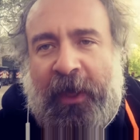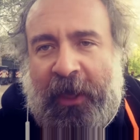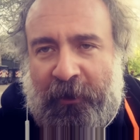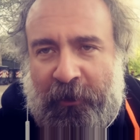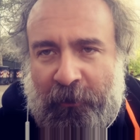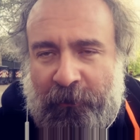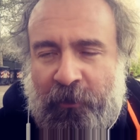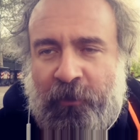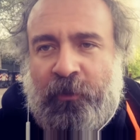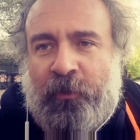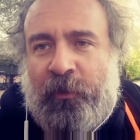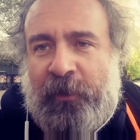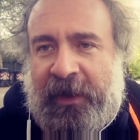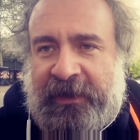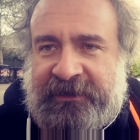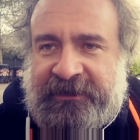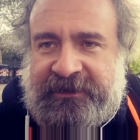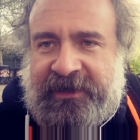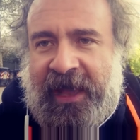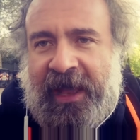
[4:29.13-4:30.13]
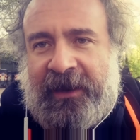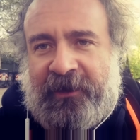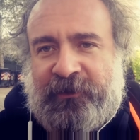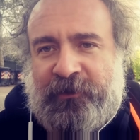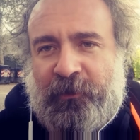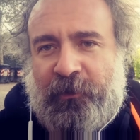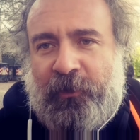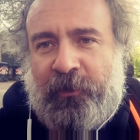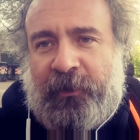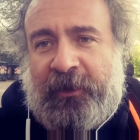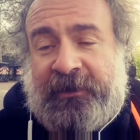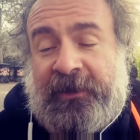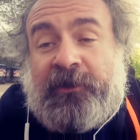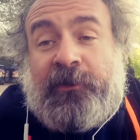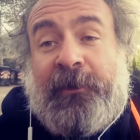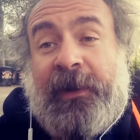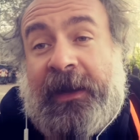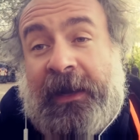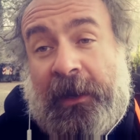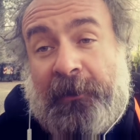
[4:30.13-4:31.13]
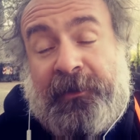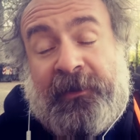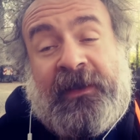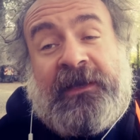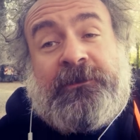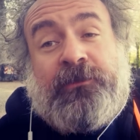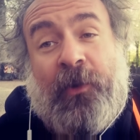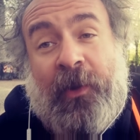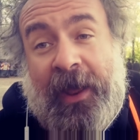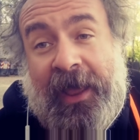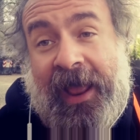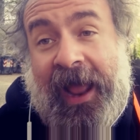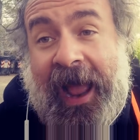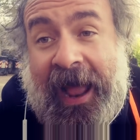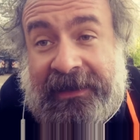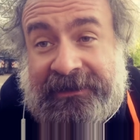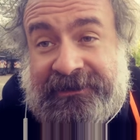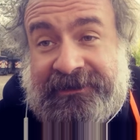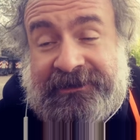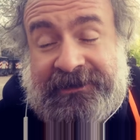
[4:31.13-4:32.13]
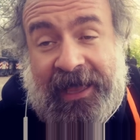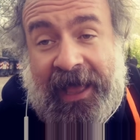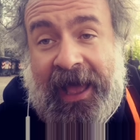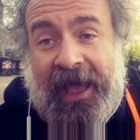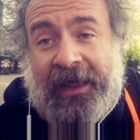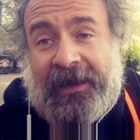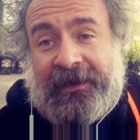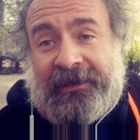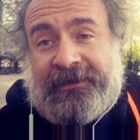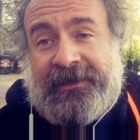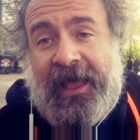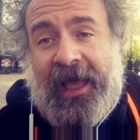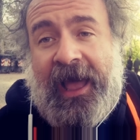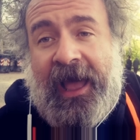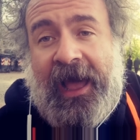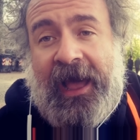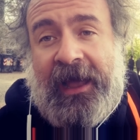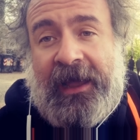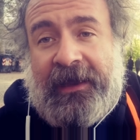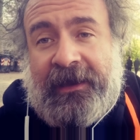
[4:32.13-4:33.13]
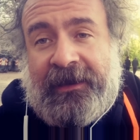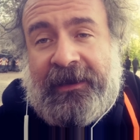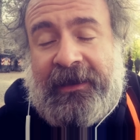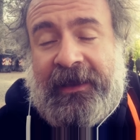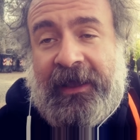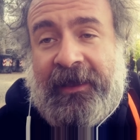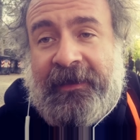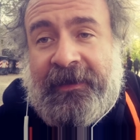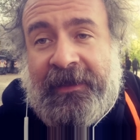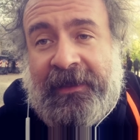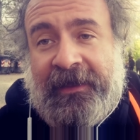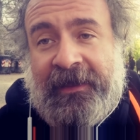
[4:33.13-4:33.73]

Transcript: È comunque un azzardo quello che tento, ma il capitalismo azzarda anche,